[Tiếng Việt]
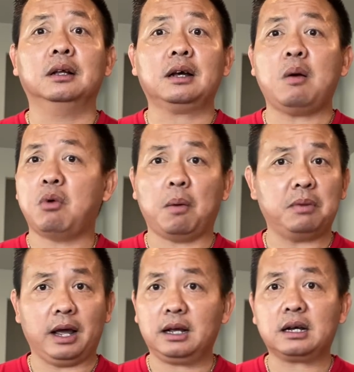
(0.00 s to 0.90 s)
không hợp
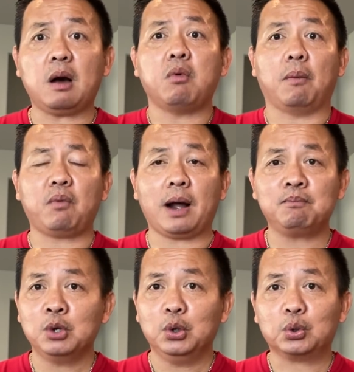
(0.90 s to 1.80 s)
lệ không hợp
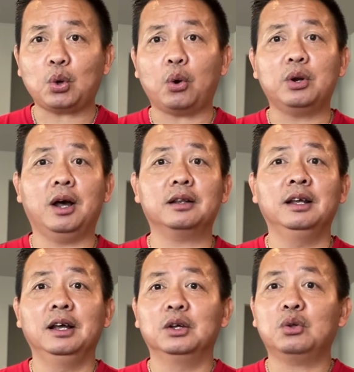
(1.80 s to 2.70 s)
pháp cho nên
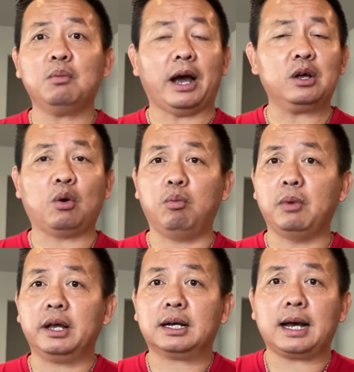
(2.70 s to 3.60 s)
chú bảy cũng
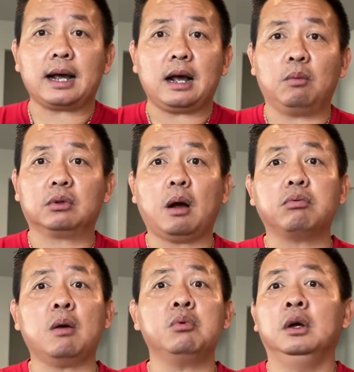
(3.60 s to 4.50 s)
bị các ông
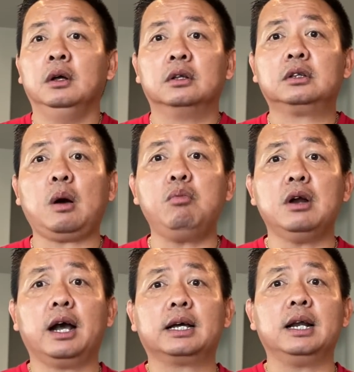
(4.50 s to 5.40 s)
thống đốc chống
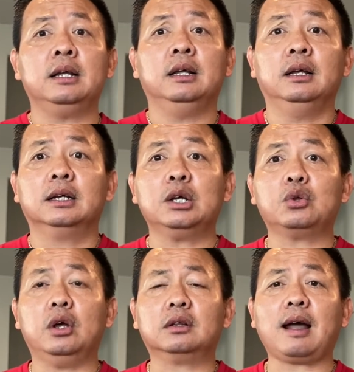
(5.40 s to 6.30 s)
lại cái cái
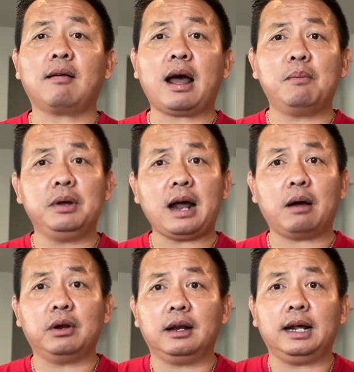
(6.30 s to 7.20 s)
chuyện tào lao mỹ
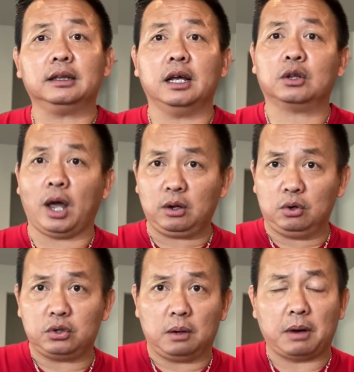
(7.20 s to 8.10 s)
lao này lấy tiền thuế của
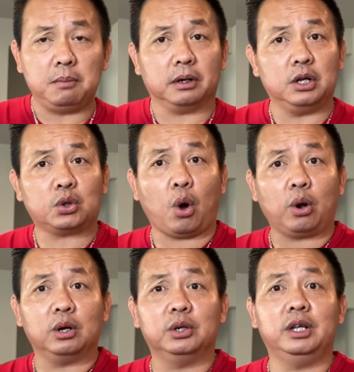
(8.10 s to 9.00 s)
người dân mỹ mà đi cho
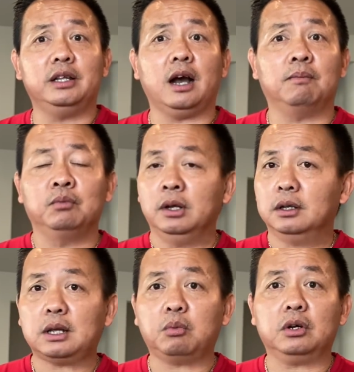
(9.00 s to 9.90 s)
người di dân
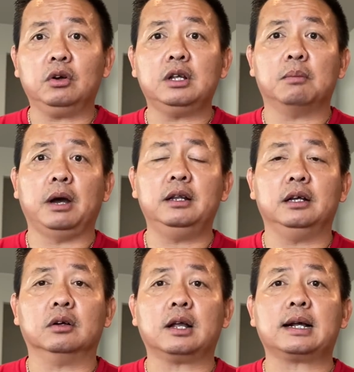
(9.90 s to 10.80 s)
trong khi đó dân mỹ thì
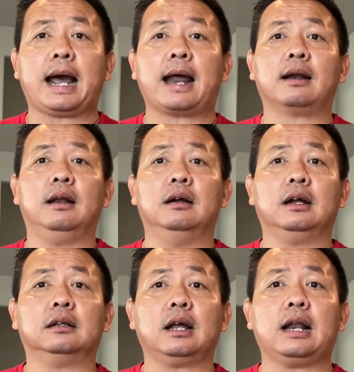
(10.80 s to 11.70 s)
người ta cà lưng
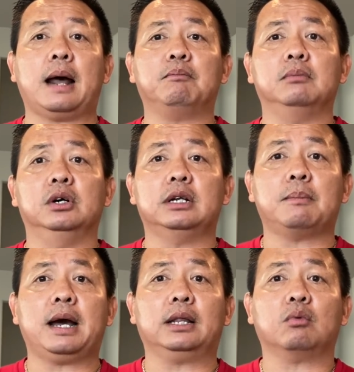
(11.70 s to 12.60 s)
ra người ta làm 10
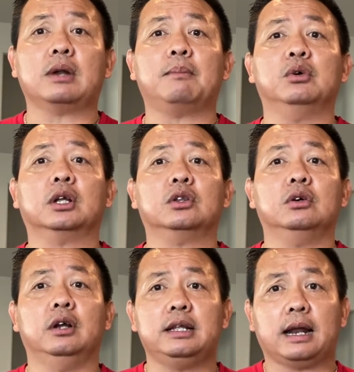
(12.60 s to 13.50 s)
năm 20 năm người ta
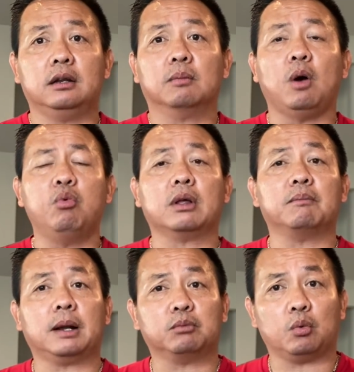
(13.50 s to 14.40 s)
chưa để dành được
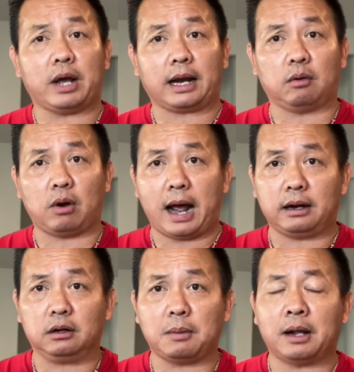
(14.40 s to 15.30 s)
450 ngàn đô la
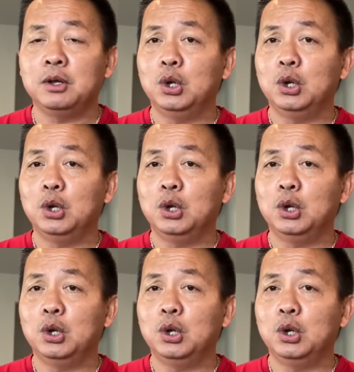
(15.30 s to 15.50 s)
nữa các bạn